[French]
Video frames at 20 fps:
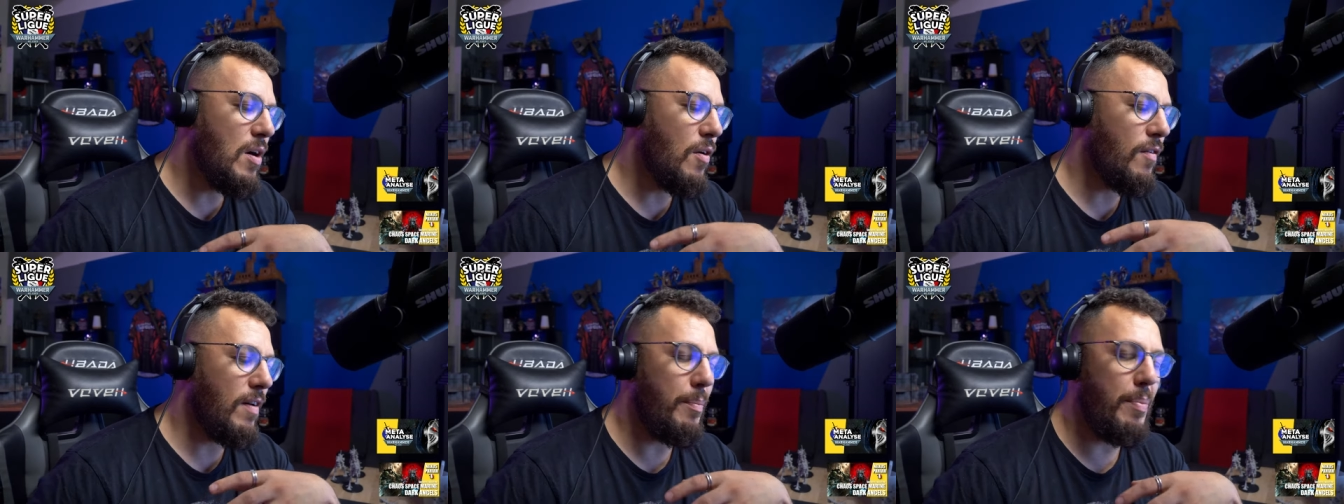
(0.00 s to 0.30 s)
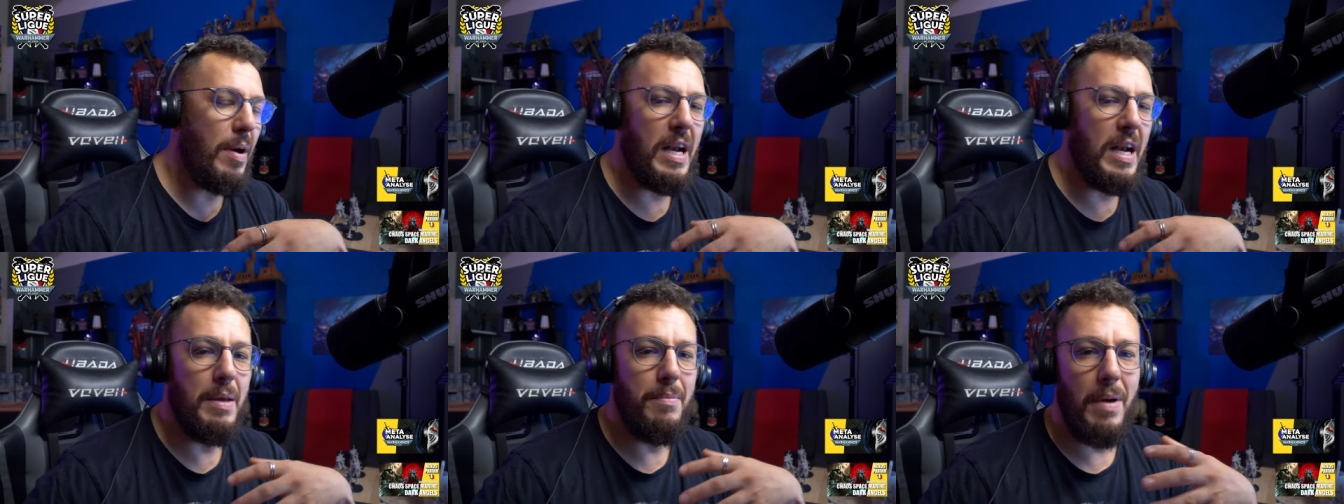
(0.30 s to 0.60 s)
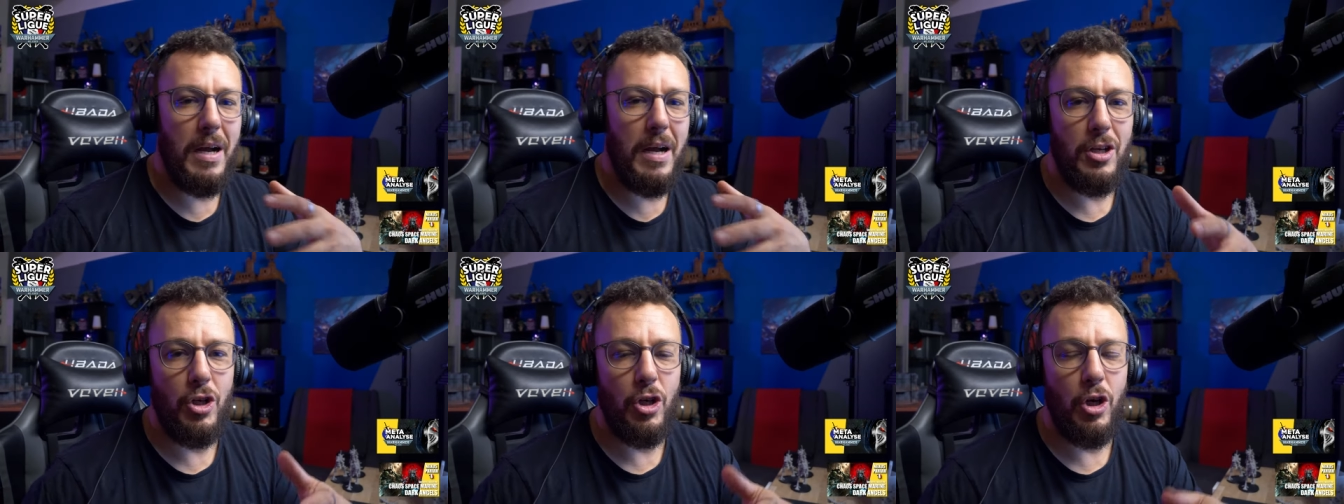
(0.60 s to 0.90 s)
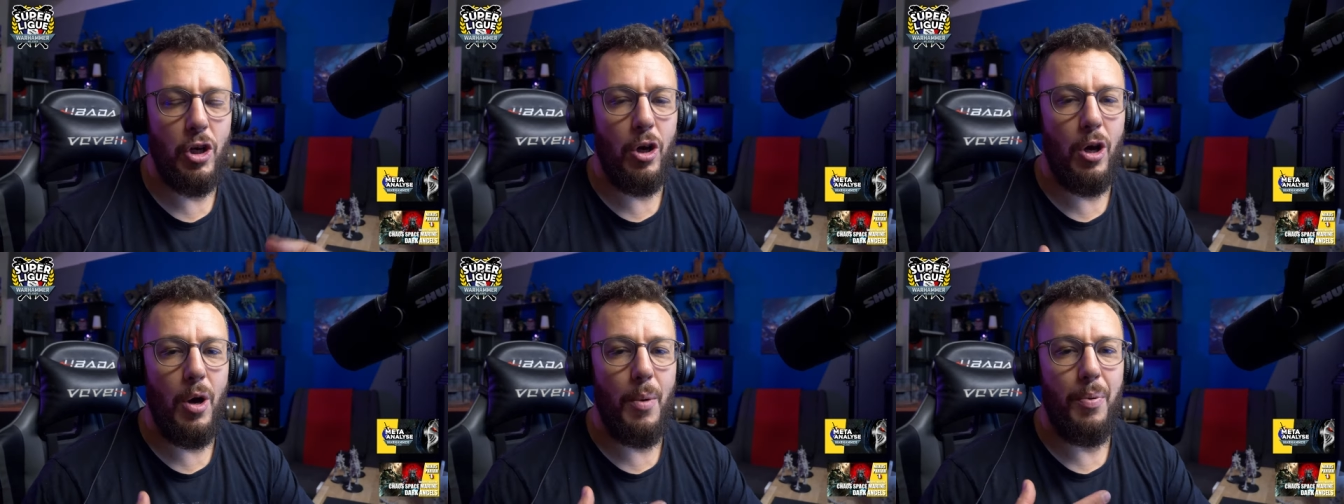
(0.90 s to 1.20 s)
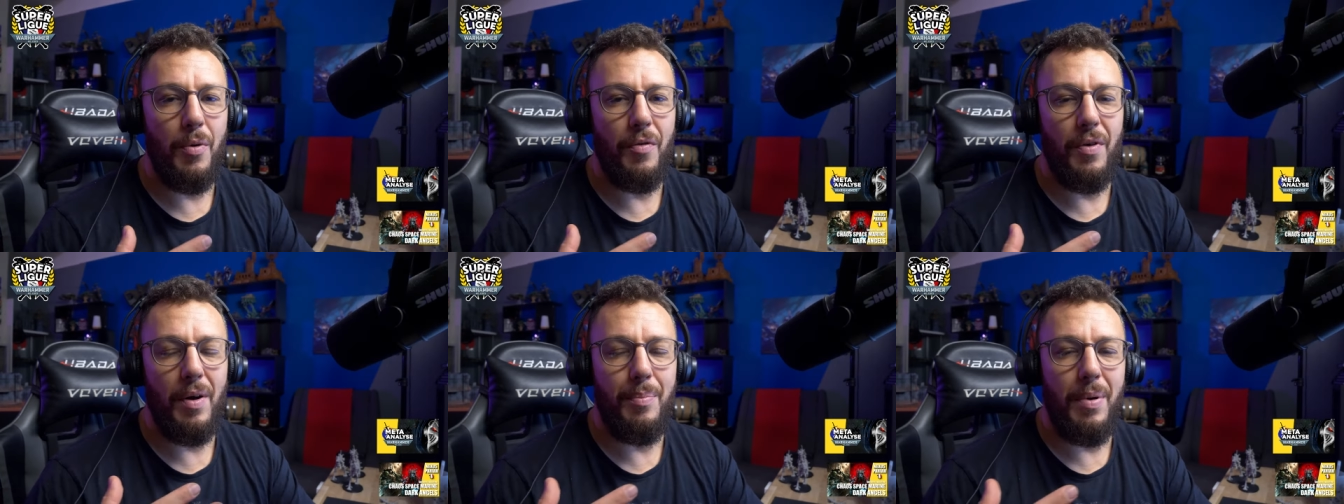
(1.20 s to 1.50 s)
On va parler
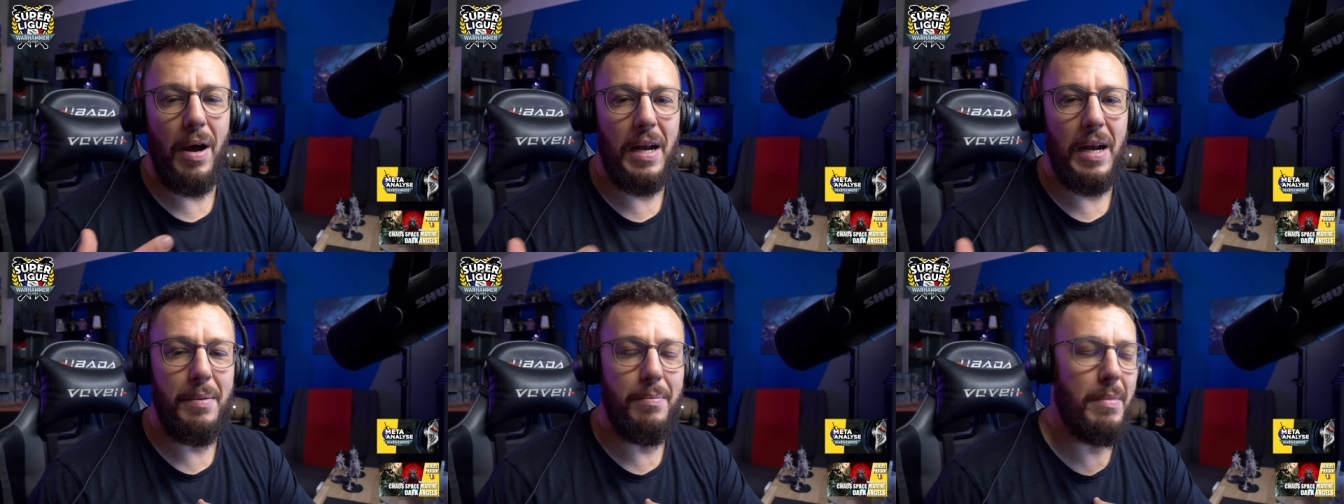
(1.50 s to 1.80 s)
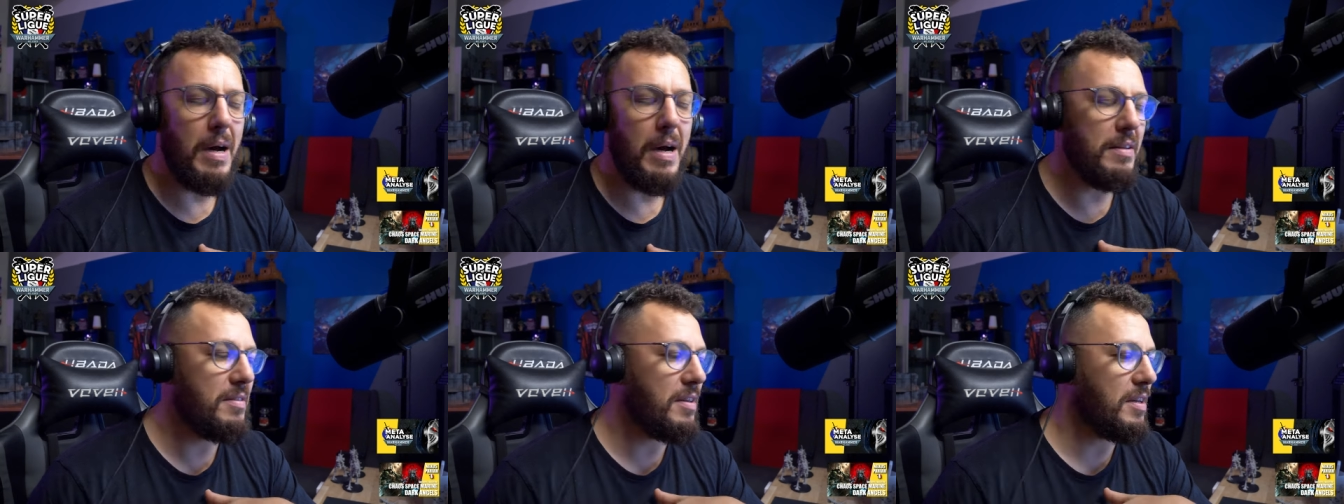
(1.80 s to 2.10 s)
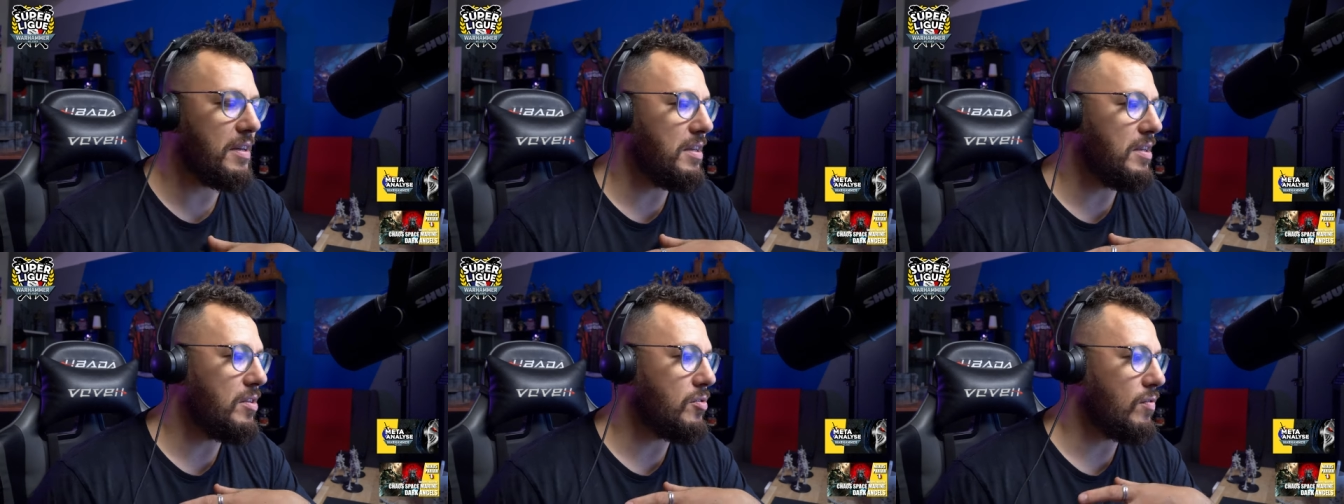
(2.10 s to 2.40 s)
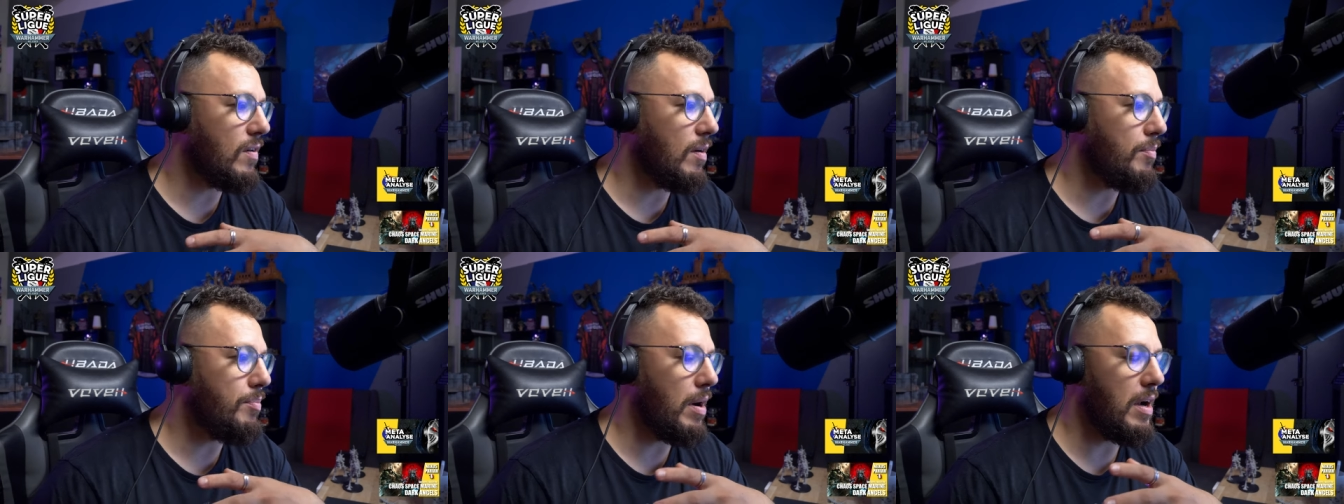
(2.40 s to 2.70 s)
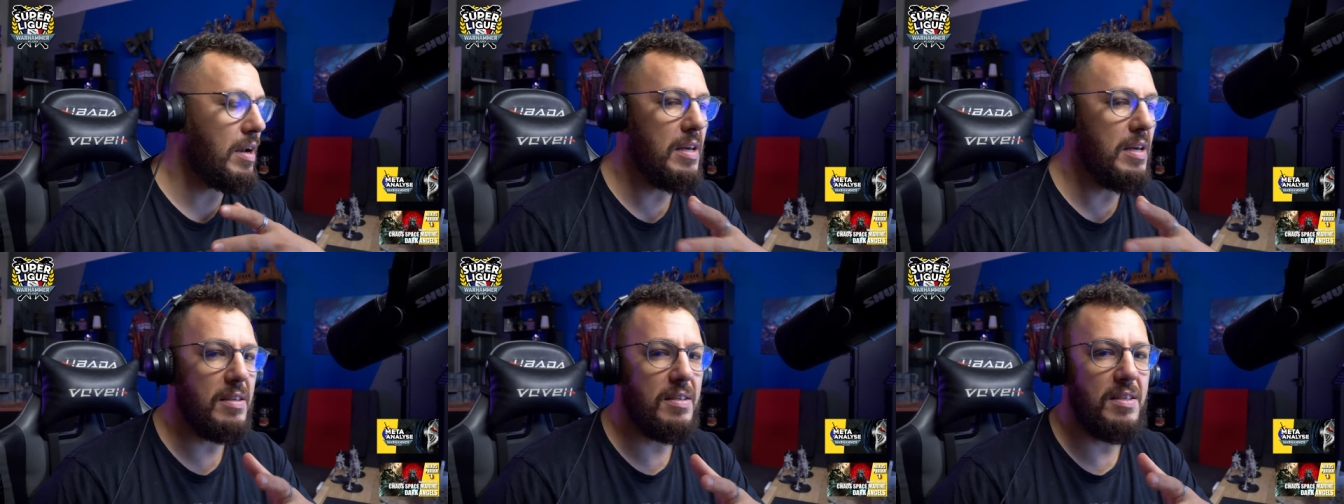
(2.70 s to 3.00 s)
match-up, on va parler matrice, on va
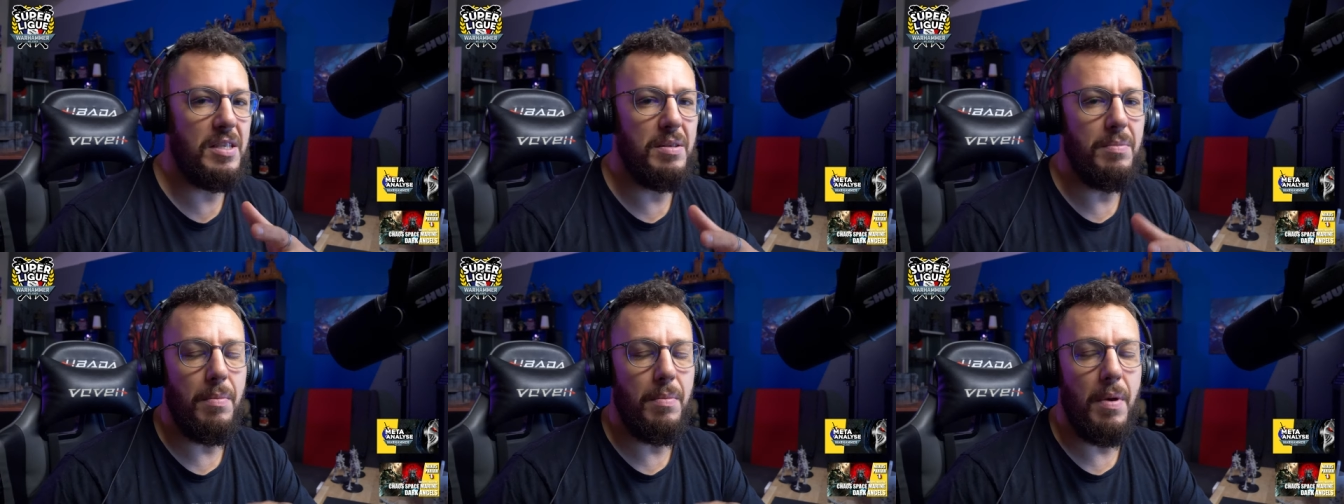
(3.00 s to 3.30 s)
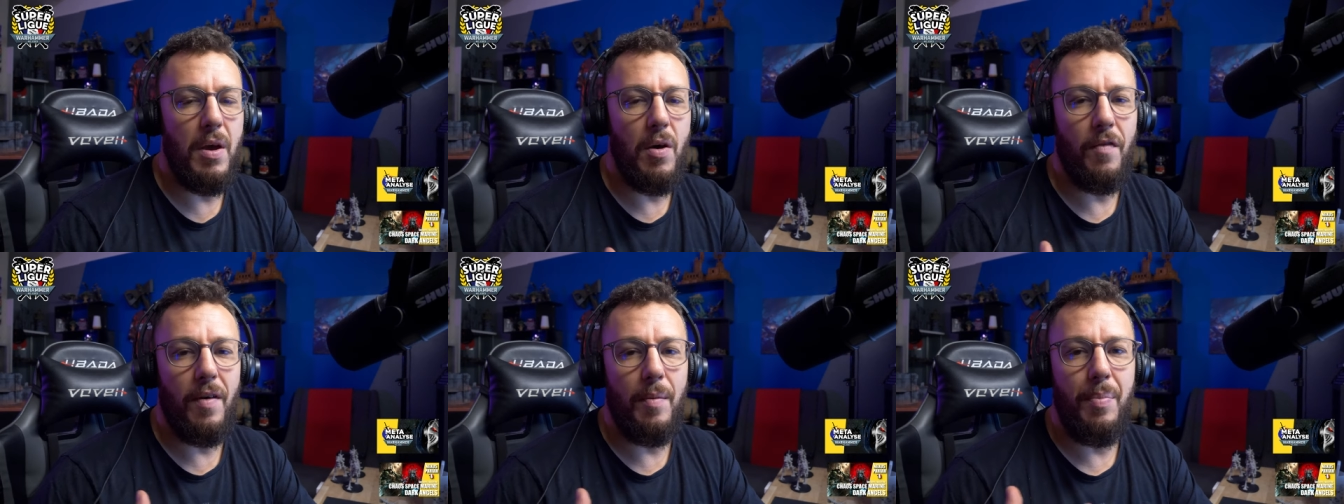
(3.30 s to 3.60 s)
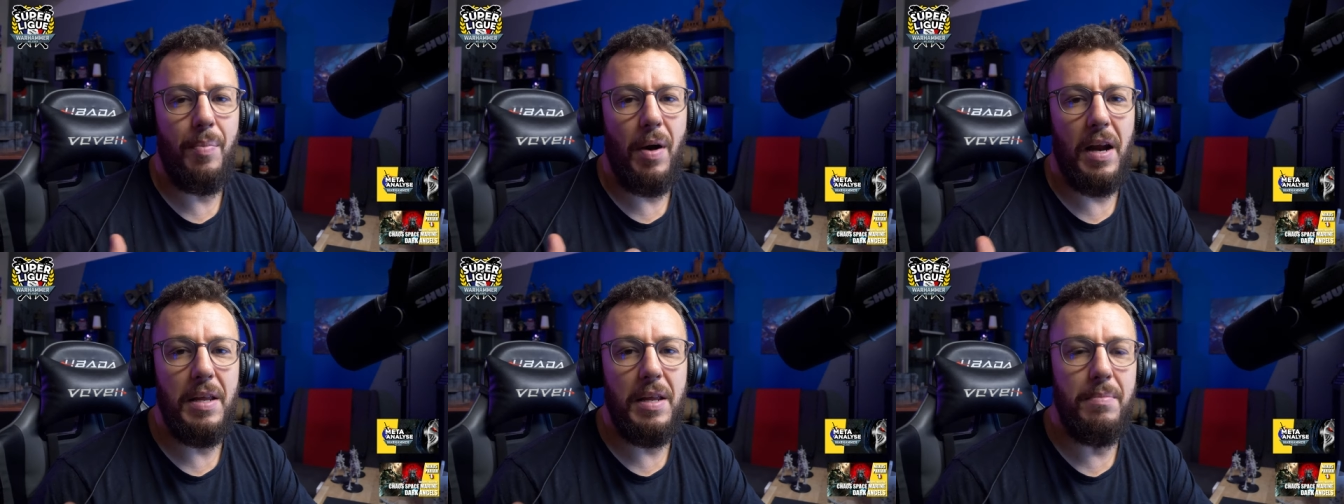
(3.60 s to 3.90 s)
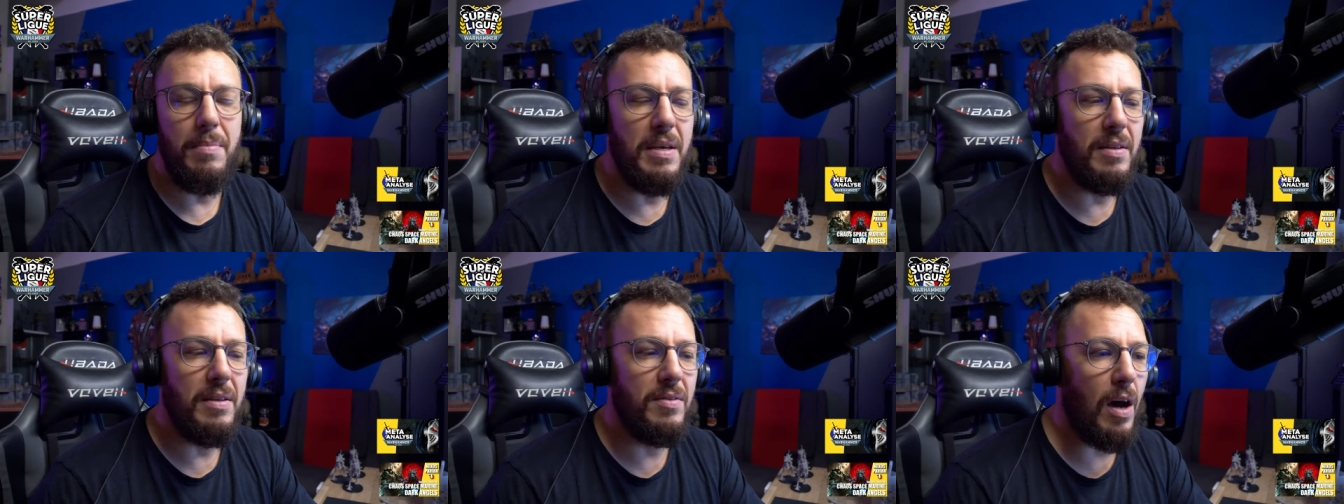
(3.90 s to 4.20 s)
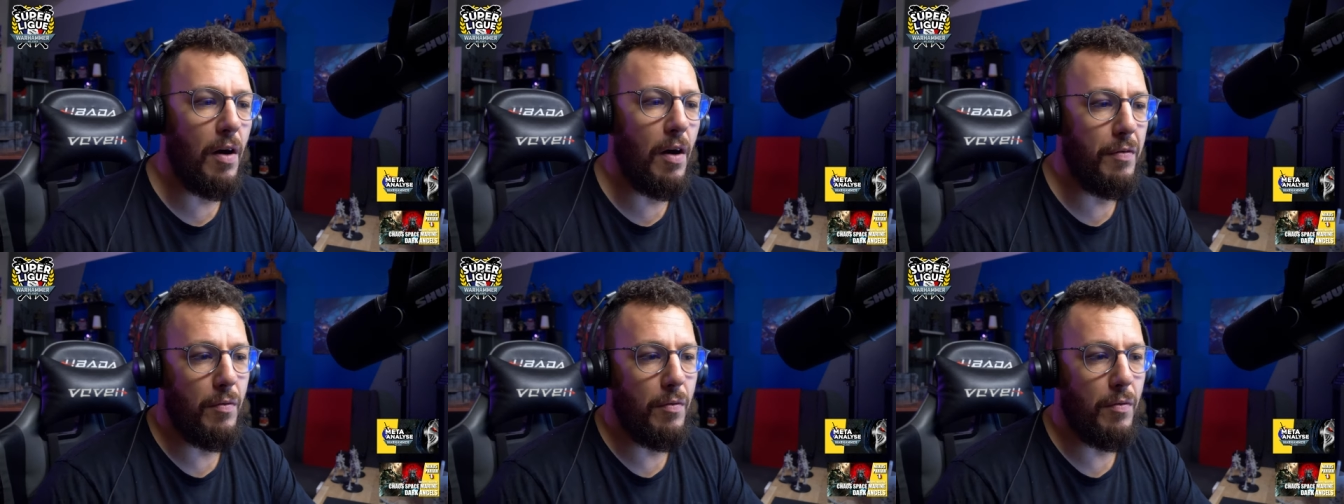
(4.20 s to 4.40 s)
parler estimé, on va parler méta.